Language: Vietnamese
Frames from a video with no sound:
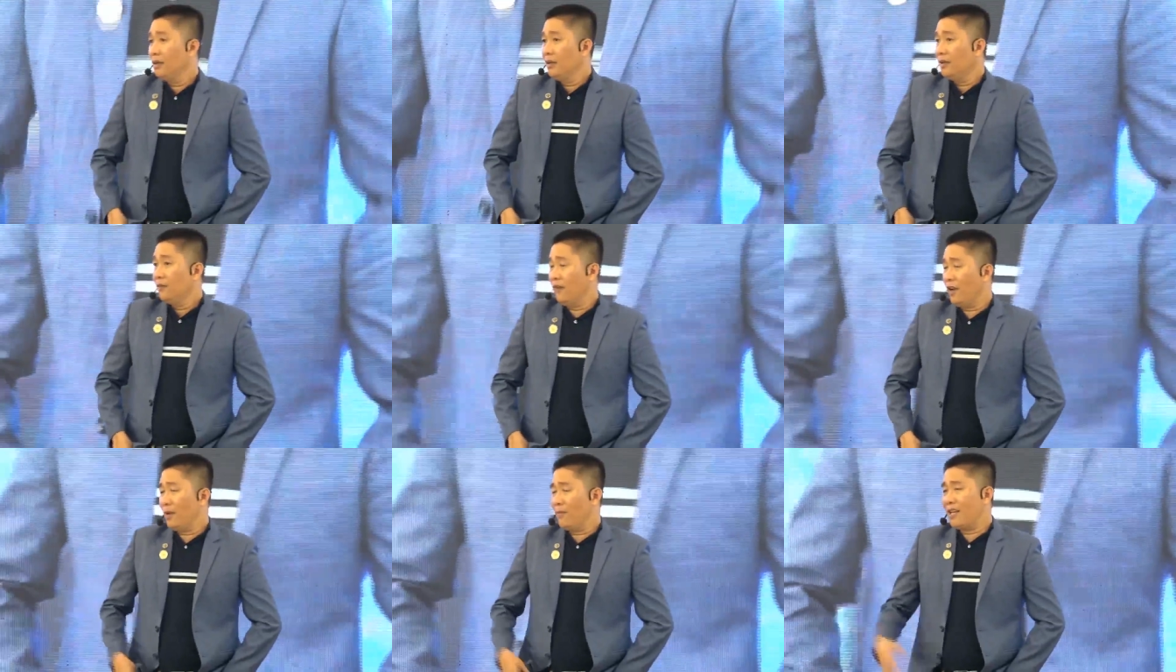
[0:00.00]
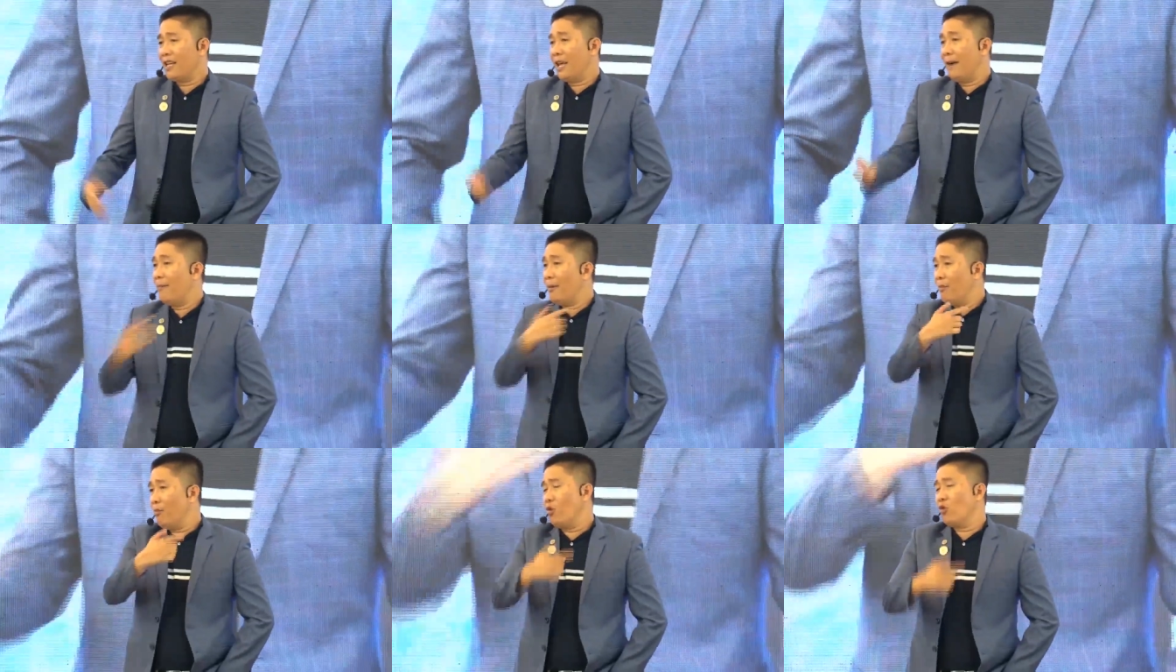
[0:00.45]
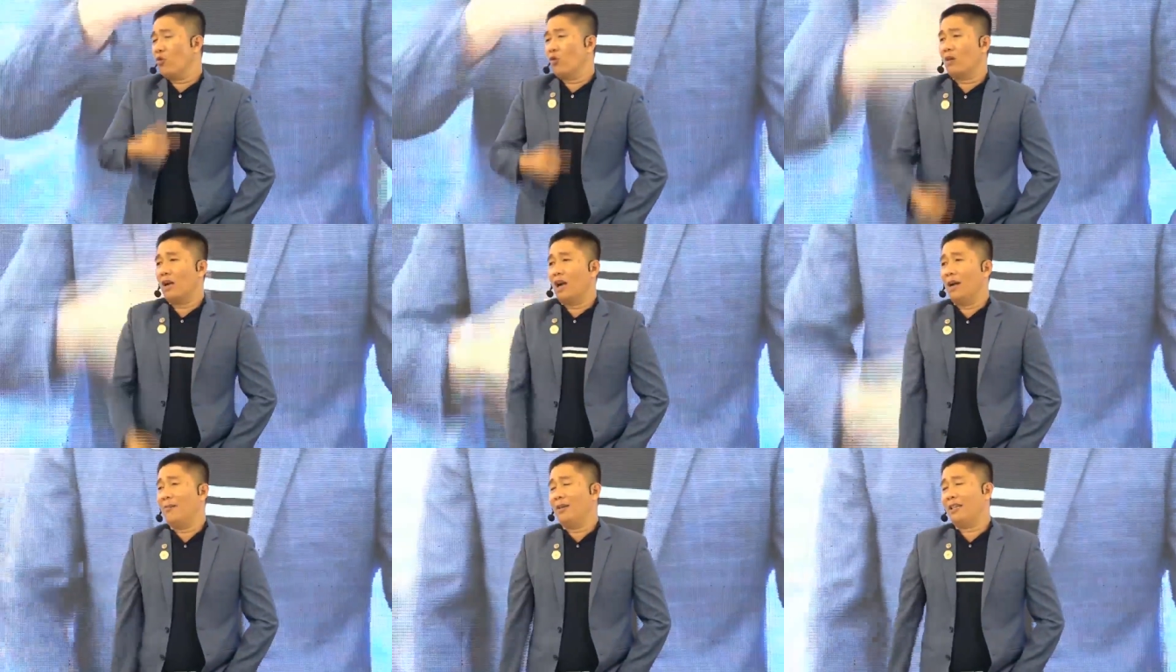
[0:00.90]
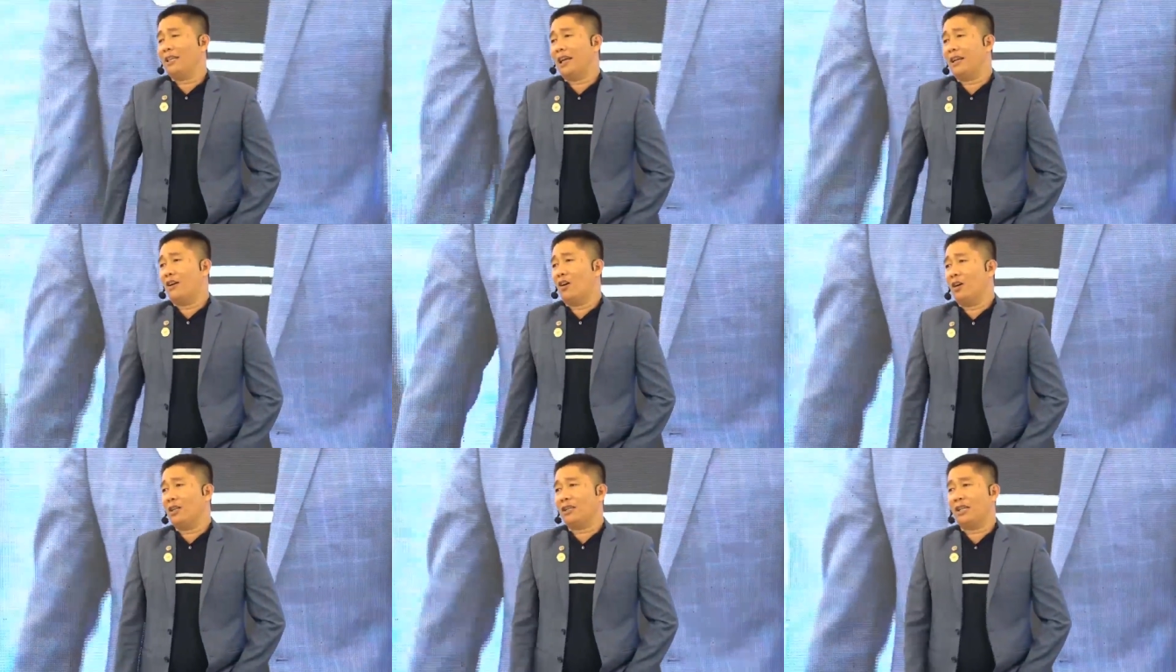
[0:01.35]
vì bây giờ mình muốn cuộc đời mình thay
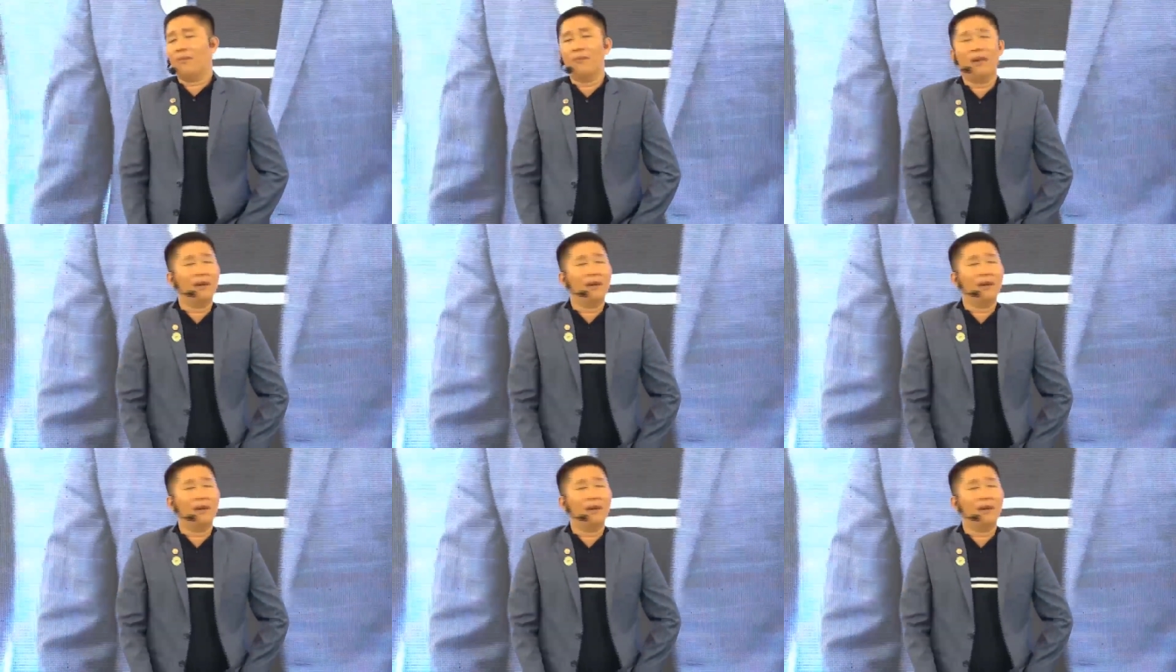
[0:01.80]
đổi thì mình